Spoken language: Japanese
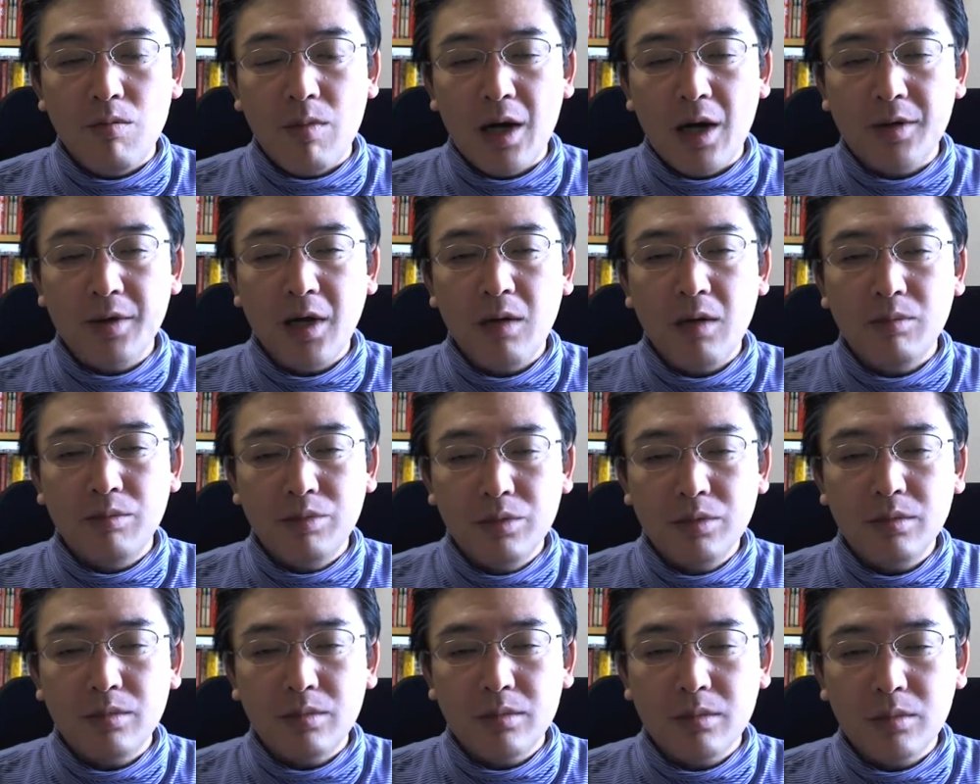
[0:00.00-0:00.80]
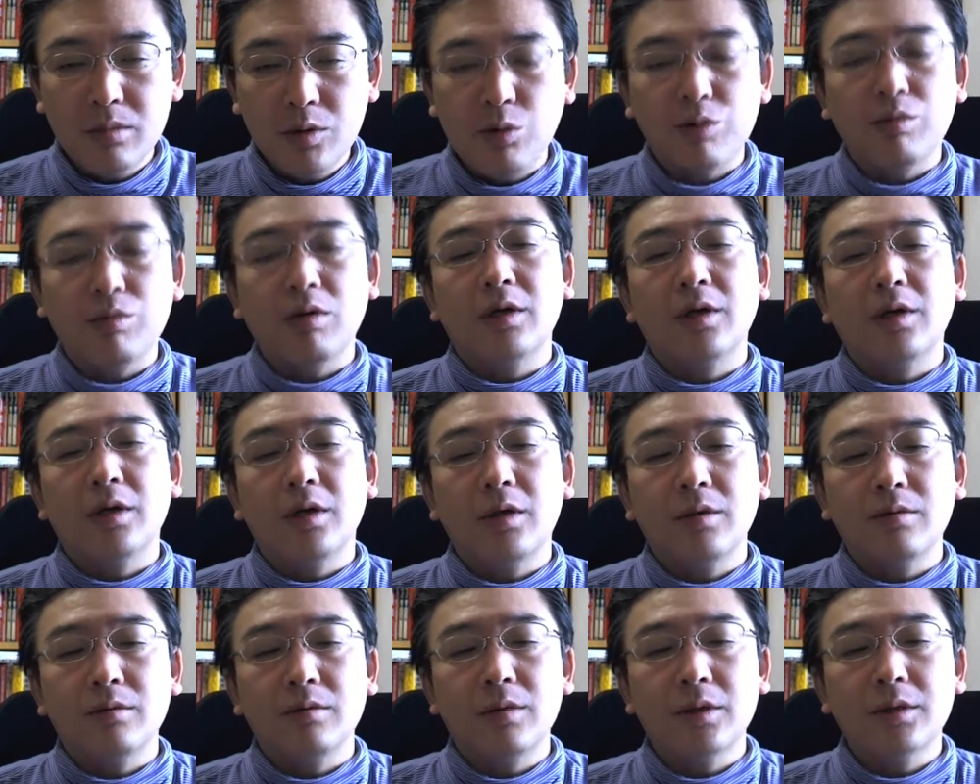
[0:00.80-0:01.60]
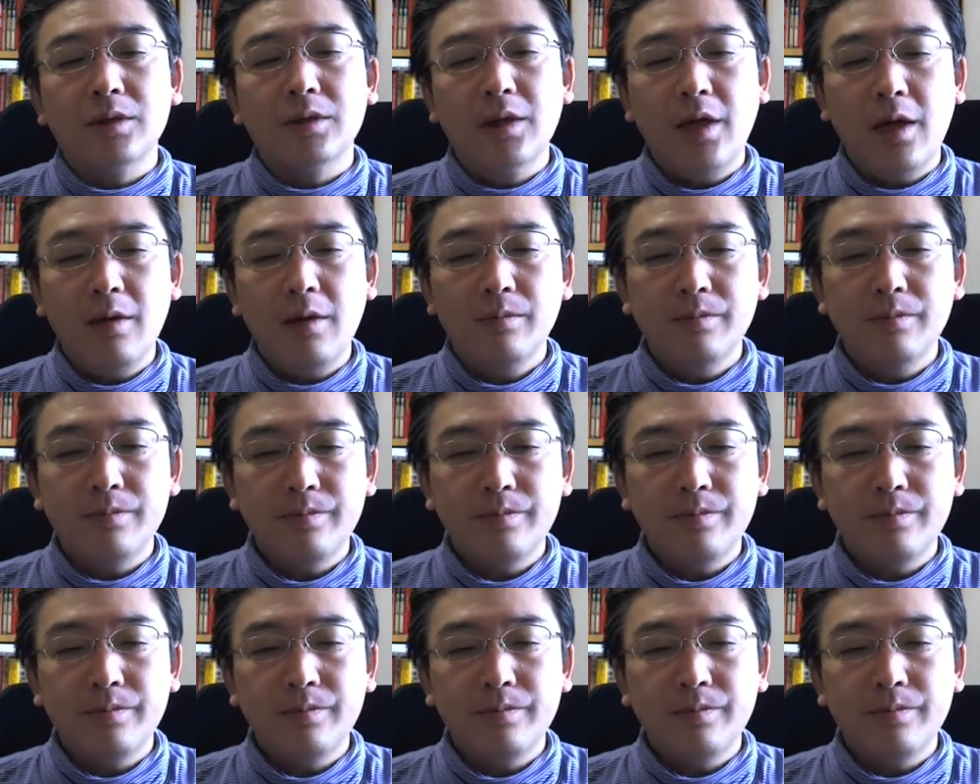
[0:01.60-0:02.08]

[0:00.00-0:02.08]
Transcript: 学ぶことができるんですね。